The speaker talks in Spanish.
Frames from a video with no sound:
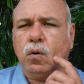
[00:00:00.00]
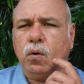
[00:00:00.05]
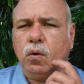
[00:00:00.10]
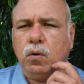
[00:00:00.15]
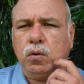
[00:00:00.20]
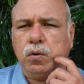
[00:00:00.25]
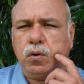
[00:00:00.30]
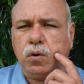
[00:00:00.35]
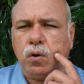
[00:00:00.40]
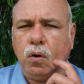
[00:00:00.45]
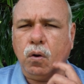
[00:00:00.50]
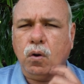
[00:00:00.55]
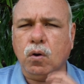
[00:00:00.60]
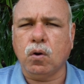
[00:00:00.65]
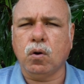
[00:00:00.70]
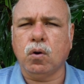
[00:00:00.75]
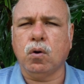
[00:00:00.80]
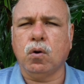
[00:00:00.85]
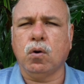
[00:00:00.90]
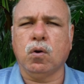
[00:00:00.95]
con
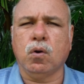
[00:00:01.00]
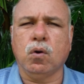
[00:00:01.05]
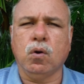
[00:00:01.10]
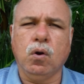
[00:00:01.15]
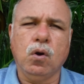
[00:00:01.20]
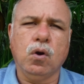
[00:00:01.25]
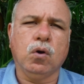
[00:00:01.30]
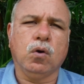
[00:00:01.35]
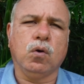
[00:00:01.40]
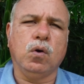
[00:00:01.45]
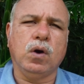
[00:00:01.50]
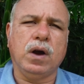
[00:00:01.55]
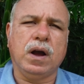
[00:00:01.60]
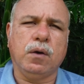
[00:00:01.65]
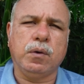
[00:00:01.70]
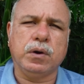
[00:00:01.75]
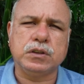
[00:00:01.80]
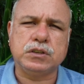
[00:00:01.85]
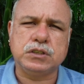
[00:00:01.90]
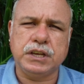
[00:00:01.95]
cloro, con
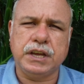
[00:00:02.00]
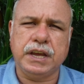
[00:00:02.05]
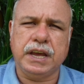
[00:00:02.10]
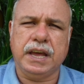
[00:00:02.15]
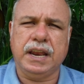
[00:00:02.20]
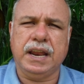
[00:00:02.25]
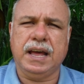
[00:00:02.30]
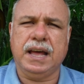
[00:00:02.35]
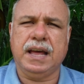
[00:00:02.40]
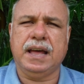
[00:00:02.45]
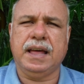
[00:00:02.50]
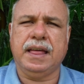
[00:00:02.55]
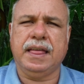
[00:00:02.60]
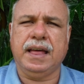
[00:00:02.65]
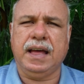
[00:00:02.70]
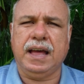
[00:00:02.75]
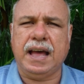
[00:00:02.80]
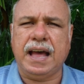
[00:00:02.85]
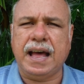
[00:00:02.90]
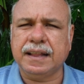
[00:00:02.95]
agua
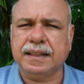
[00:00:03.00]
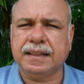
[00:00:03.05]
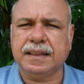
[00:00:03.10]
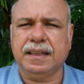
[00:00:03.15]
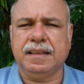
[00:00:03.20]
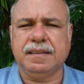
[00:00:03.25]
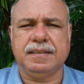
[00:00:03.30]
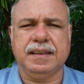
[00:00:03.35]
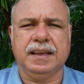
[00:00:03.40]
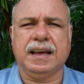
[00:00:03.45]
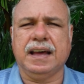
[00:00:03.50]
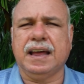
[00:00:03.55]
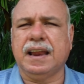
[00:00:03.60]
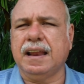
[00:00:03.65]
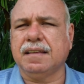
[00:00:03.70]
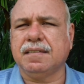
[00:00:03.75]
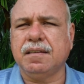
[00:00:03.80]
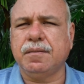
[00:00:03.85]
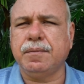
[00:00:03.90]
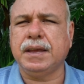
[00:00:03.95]
oxigenada antes de secar
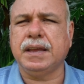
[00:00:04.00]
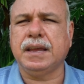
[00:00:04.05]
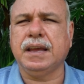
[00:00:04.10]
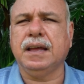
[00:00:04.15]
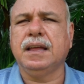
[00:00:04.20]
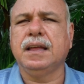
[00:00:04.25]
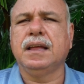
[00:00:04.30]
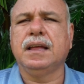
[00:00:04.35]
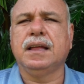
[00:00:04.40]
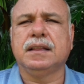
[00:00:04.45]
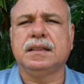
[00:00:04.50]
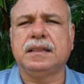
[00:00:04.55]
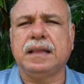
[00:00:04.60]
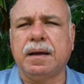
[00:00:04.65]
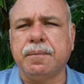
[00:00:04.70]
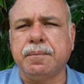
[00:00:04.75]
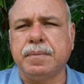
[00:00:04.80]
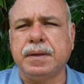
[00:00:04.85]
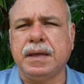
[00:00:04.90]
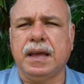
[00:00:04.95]
la semilla
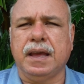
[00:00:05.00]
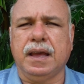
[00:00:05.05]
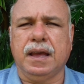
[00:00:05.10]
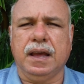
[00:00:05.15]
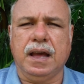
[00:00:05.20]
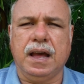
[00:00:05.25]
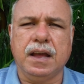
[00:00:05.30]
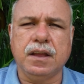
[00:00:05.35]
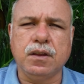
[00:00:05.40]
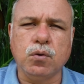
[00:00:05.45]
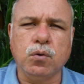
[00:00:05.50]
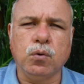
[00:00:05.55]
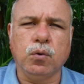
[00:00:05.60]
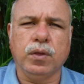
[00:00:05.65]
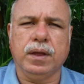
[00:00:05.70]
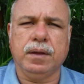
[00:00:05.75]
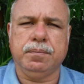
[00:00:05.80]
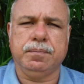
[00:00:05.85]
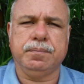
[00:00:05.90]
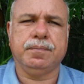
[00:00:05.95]
también
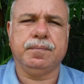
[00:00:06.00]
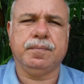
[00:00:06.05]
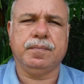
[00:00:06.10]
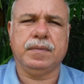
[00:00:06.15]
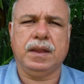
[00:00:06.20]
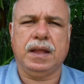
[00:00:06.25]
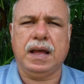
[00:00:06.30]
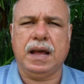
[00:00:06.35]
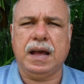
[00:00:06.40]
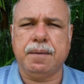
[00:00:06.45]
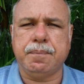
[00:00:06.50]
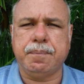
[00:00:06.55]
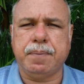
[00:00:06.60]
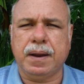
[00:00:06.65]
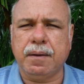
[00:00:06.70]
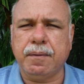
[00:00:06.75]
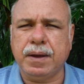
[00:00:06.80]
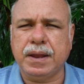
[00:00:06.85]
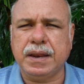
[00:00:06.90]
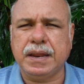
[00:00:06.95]
ayudan a
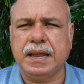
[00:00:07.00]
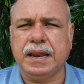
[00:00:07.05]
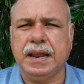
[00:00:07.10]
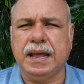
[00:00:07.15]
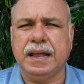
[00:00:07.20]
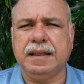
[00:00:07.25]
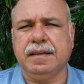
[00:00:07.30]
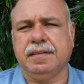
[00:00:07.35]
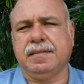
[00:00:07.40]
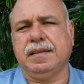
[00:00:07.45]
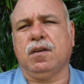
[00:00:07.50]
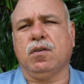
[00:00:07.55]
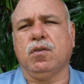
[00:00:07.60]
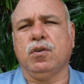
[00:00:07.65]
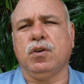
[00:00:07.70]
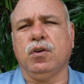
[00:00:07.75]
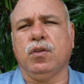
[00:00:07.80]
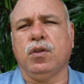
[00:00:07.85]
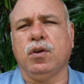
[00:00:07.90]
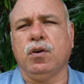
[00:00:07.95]
prevenir el
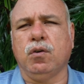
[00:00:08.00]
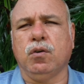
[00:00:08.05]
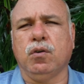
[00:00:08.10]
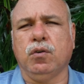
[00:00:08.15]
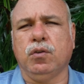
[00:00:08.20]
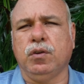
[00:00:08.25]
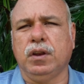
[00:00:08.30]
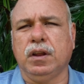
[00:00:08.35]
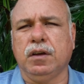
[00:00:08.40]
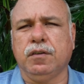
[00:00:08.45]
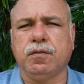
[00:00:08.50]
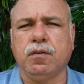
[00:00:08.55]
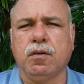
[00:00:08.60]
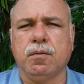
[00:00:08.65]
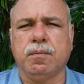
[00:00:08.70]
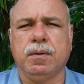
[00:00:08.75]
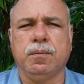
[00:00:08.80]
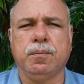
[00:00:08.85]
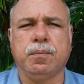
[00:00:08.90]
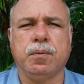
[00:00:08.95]
desarrollo de hongos de una
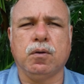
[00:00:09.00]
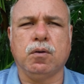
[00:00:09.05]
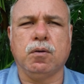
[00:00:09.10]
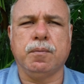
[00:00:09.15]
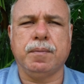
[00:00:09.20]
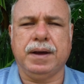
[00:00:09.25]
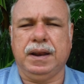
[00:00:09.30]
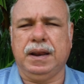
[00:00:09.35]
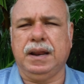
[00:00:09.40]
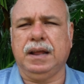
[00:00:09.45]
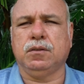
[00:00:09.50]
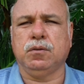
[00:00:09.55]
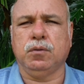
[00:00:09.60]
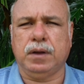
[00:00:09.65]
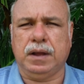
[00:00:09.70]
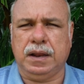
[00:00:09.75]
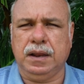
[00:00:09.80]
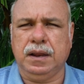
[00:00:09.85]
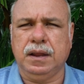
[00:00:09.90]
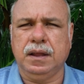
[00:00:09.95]
forma un poco más
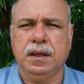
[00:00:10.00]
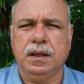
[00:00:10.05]
natural.